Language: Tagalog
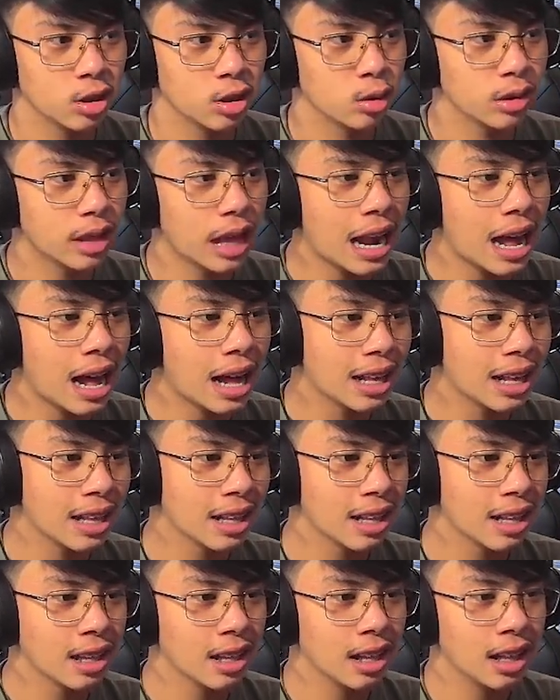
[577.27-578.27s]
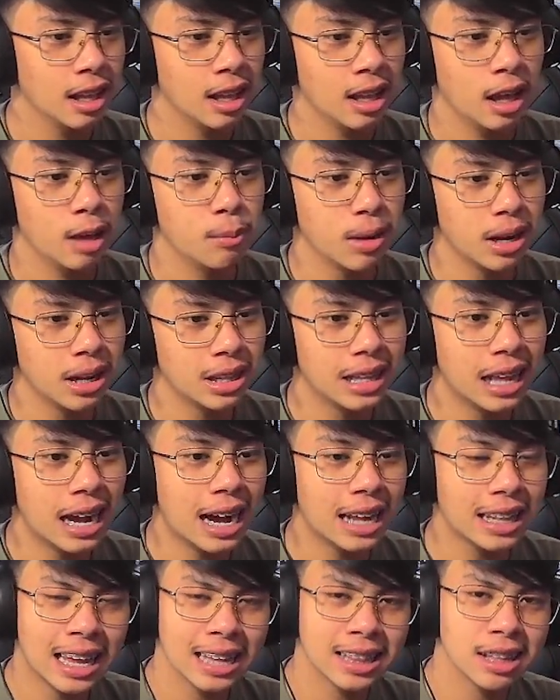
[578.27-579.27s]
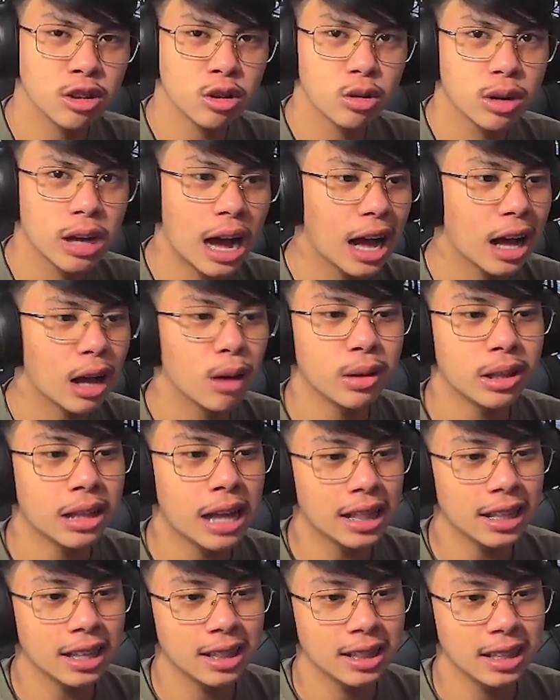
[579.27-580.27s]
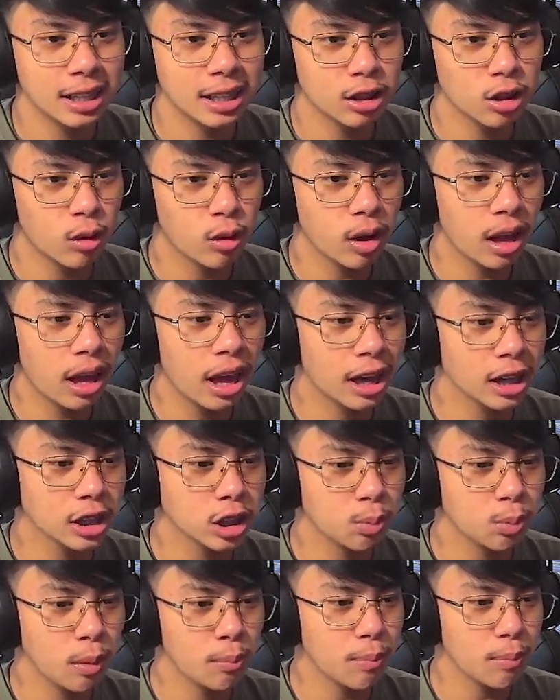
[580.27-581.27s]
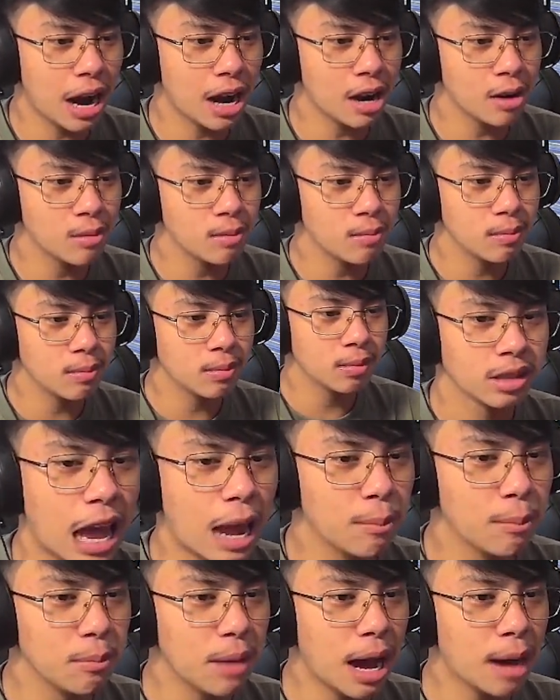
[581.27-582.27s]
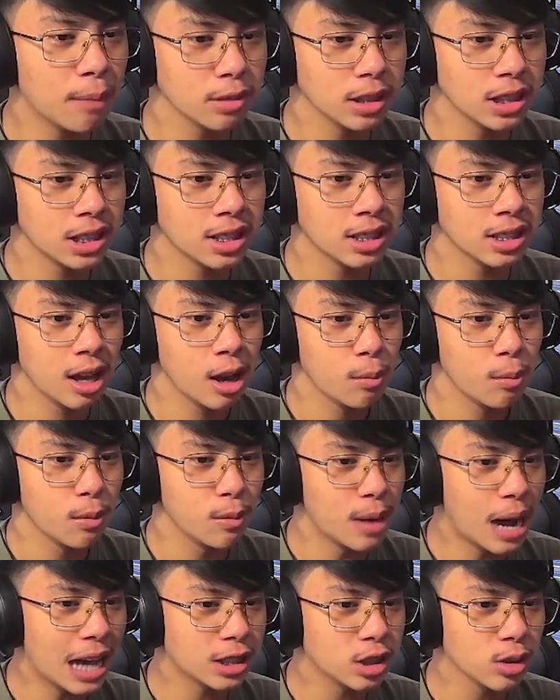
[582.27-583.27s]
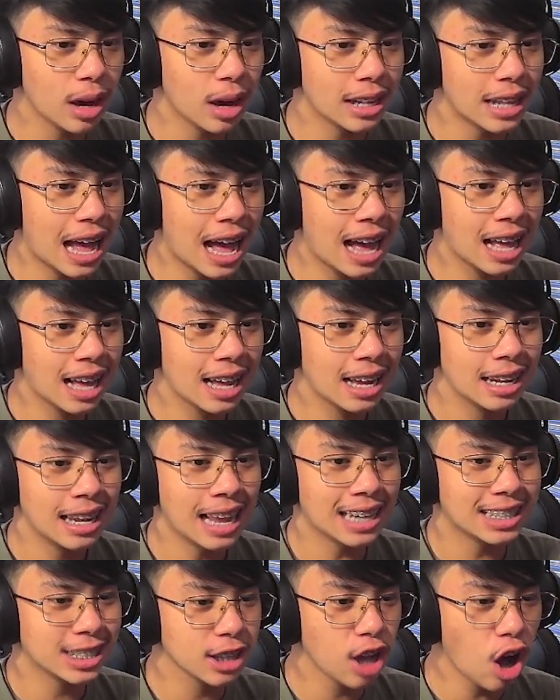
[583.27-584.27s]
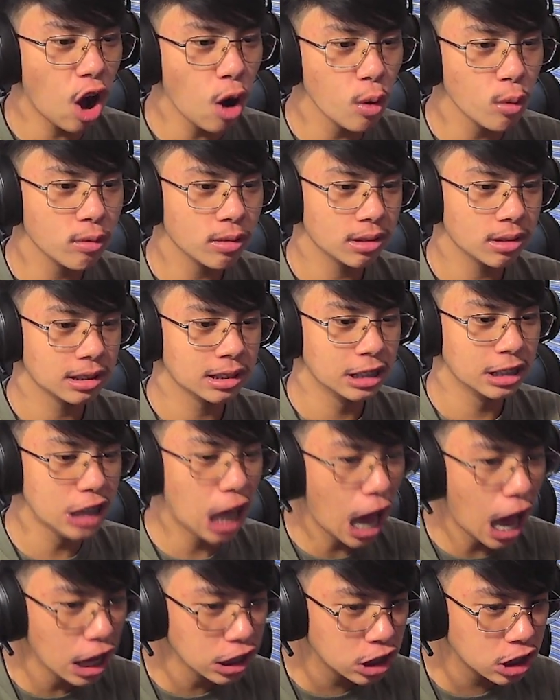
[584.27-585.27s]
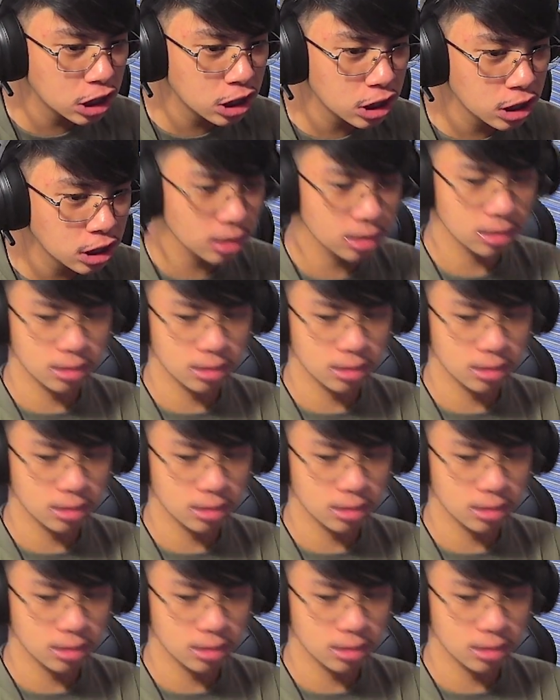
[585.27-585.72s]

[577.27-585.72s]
So tara, i-build na nga natin yung gagawin natin ditong XP farm. Time lapse, pumasok ka na. Let's go! Yes!